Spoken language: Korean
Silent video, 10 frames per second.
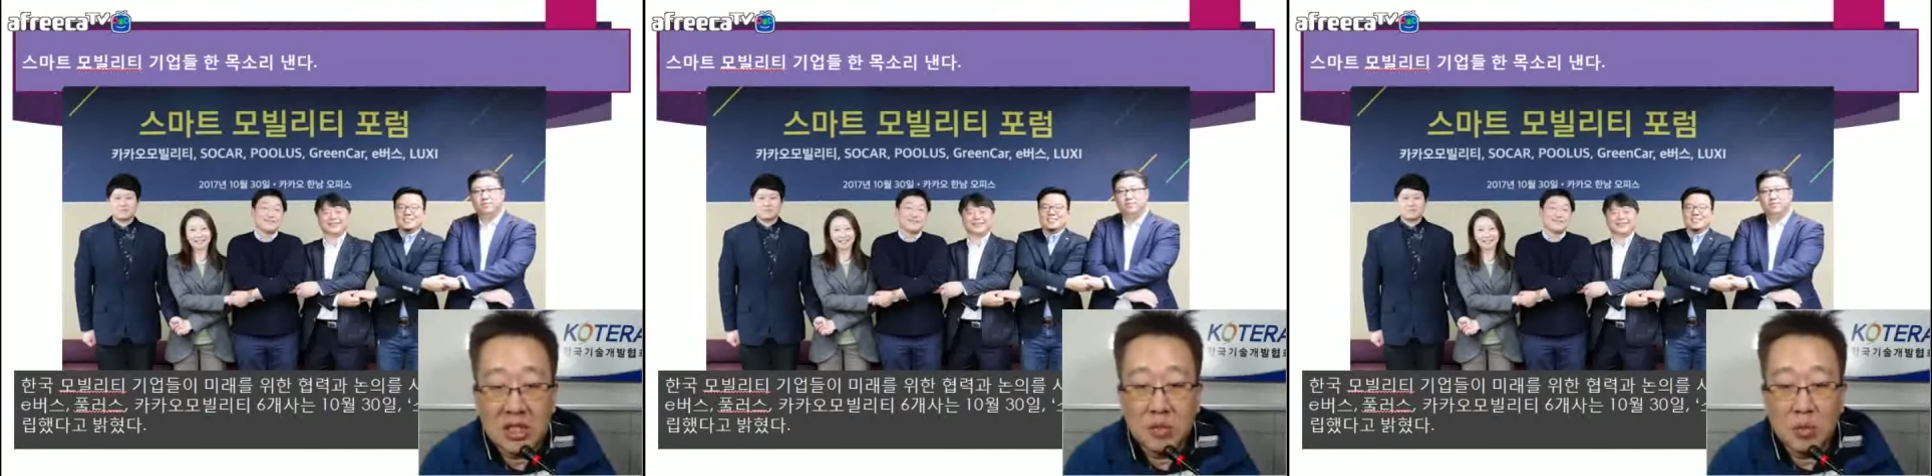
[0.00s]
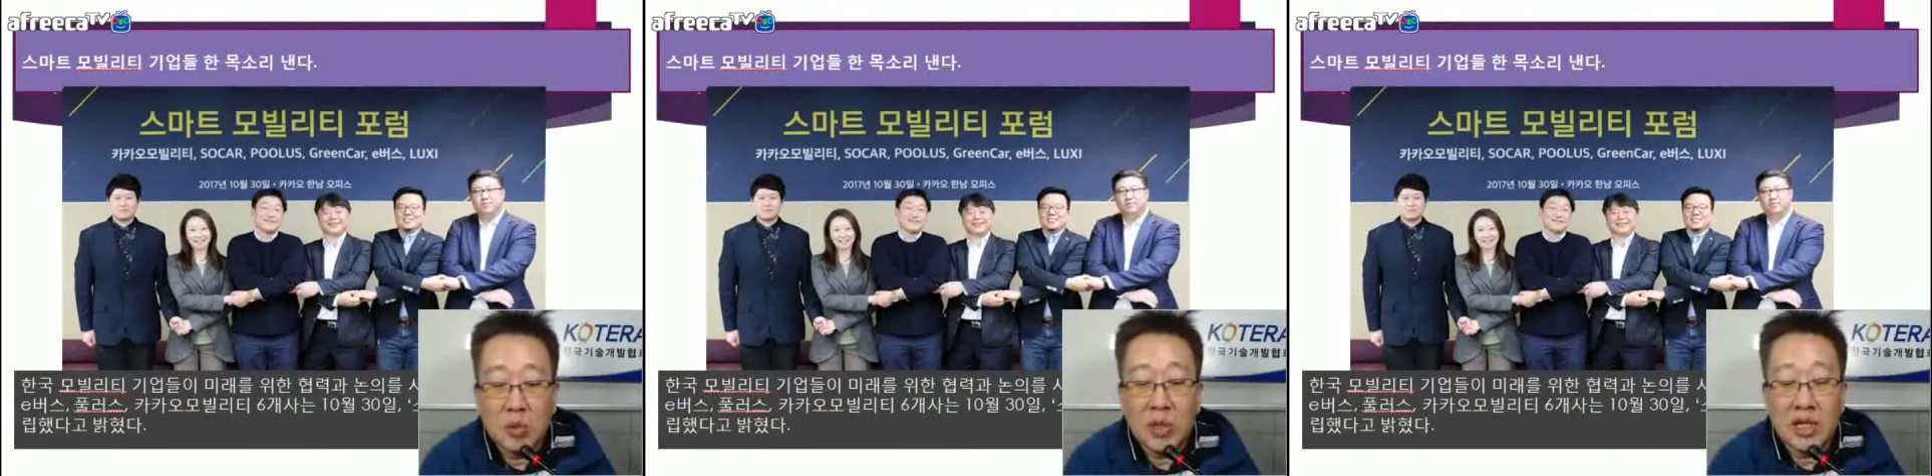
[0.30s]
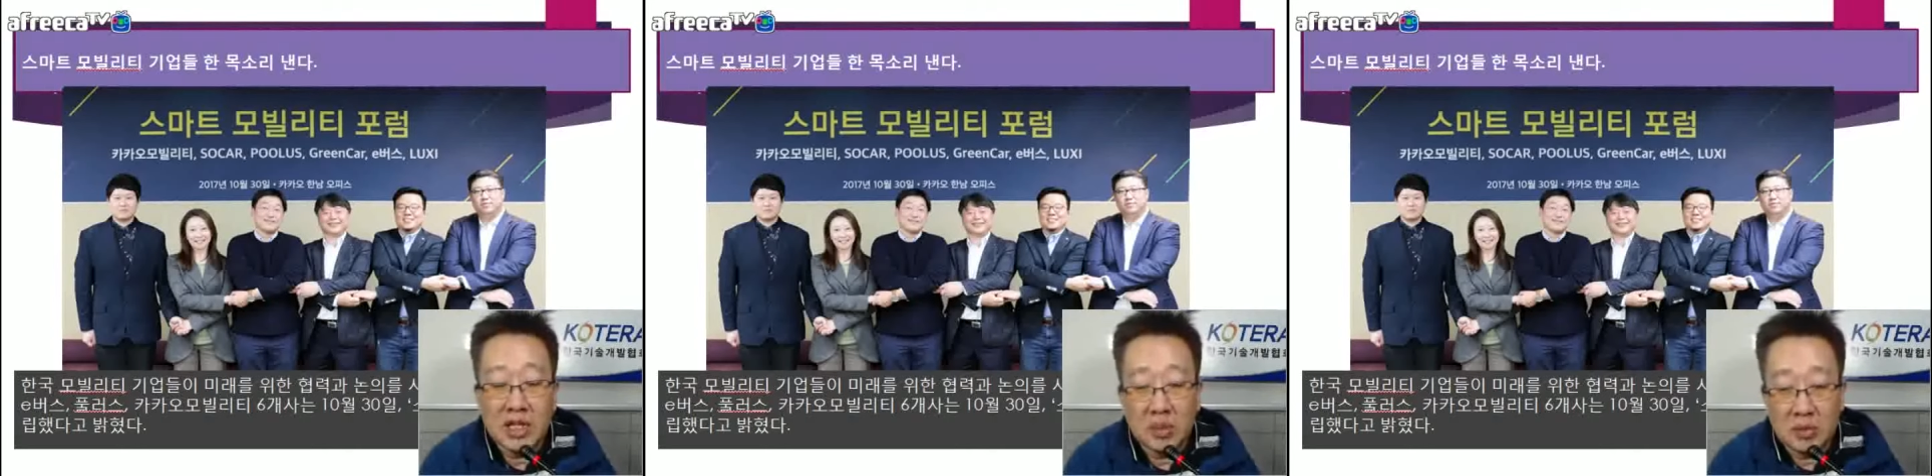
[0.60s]

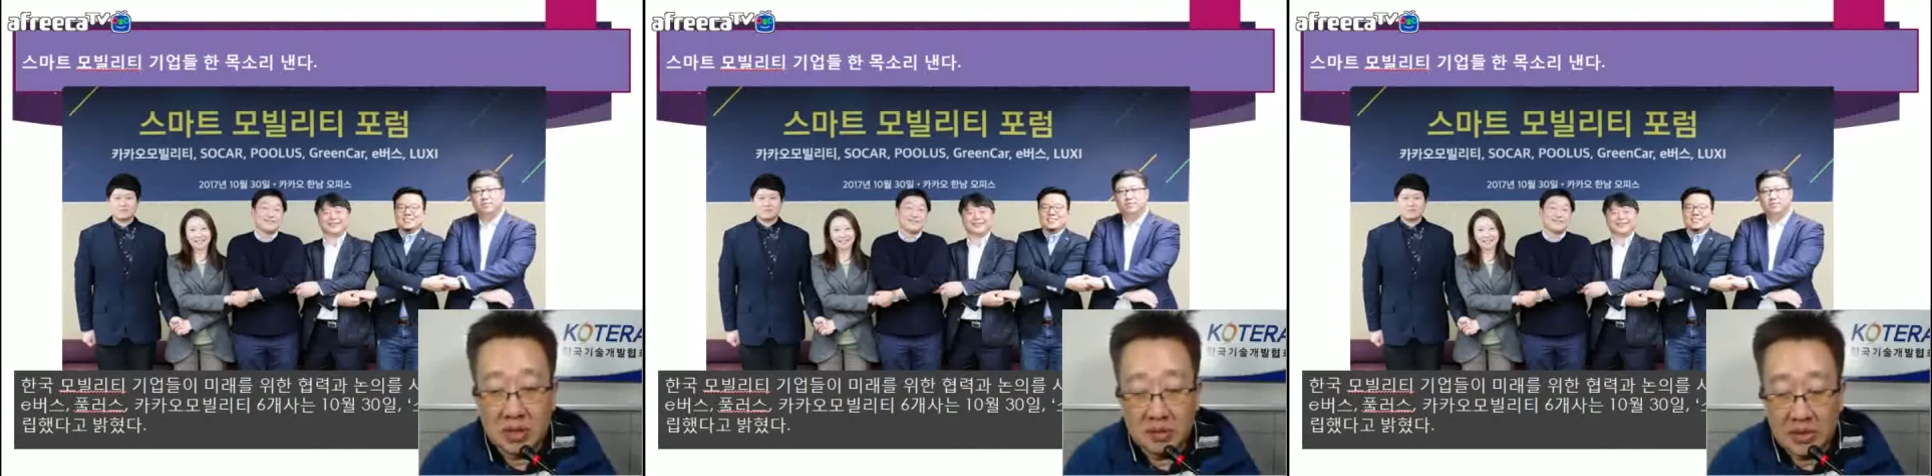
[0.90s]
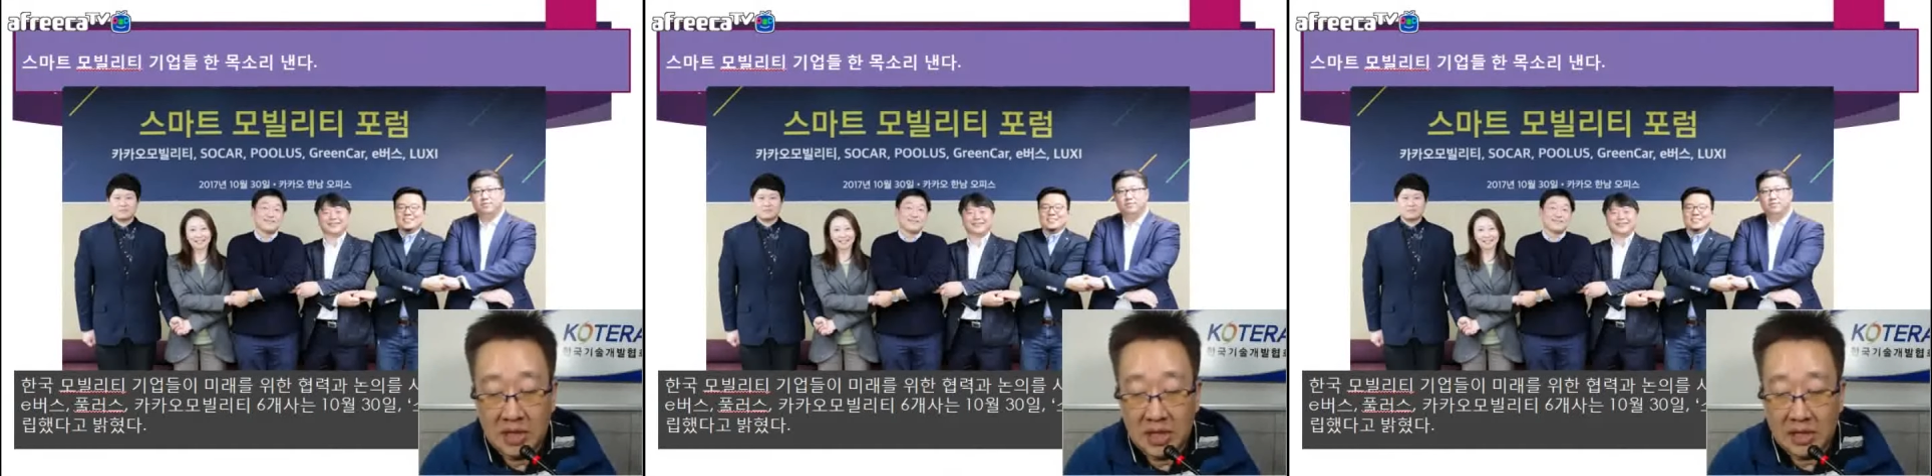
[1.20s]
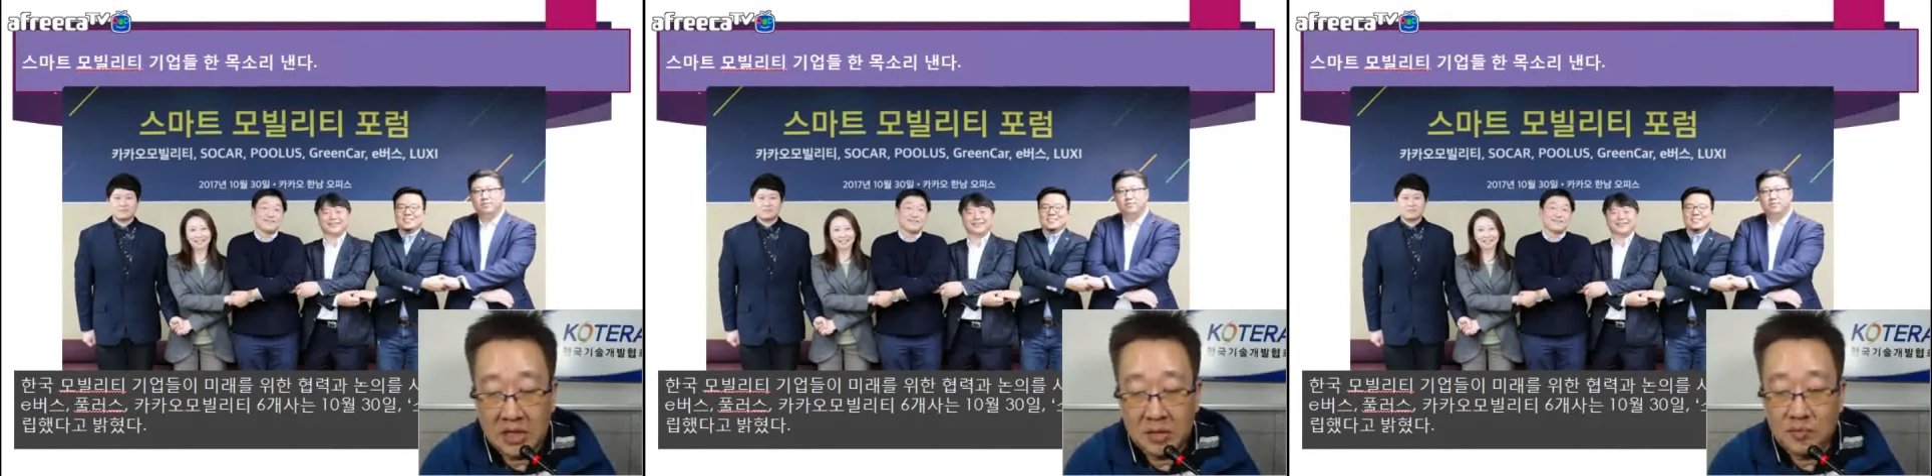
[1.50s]
모빌리티 기업들입니다.
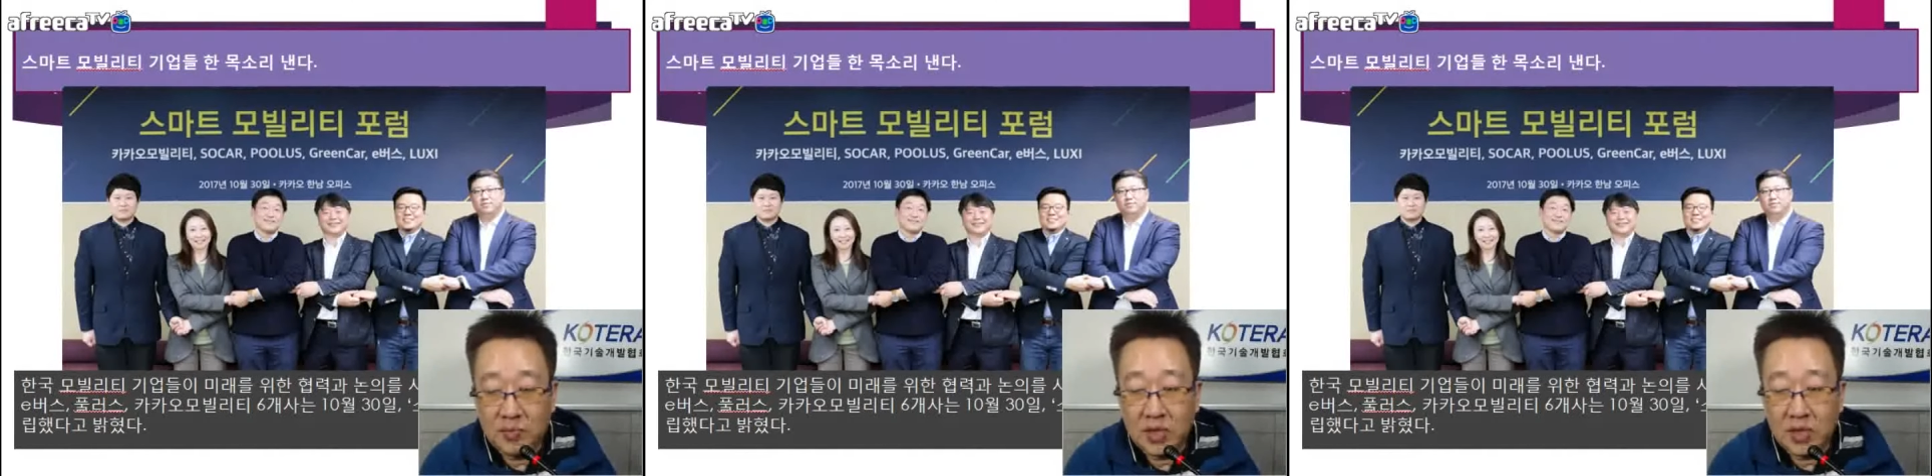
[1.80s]
그래서